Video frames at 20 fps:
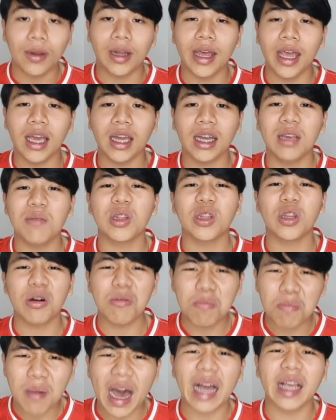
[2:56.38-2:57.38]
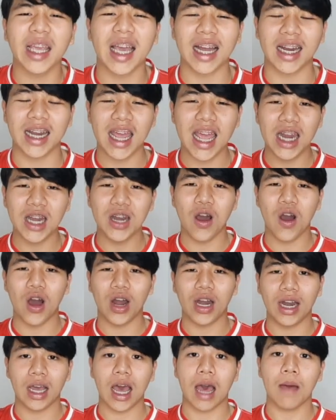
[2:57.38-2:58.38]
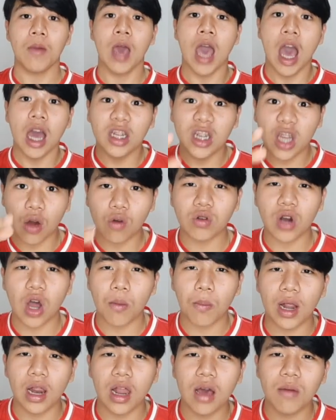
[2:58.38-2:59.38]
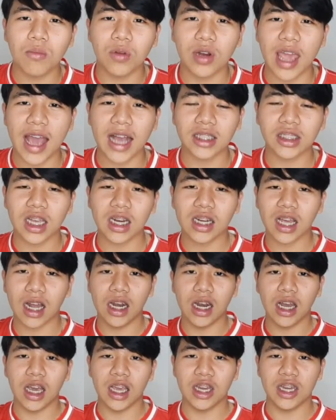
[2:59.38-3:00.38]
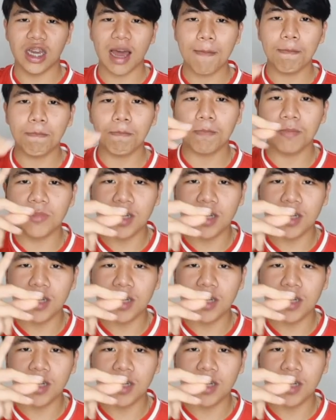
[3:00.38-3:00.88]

เพลงนี้มันต้องปังอย่างแน่นอนนะครับ เดี๋ยวเราไปเริ่มรีแอคชั่นกันเลยนับ